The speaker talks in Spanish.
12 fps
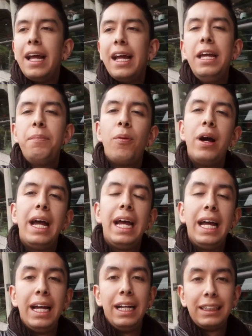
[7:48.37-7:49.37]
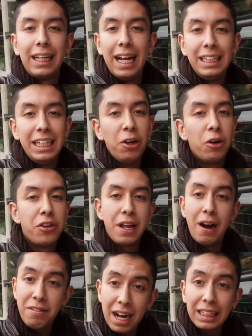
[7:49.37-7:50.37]
Y pues, ¿qué les digo?
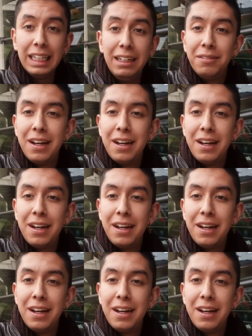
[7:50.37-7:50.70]
Estaba fácil,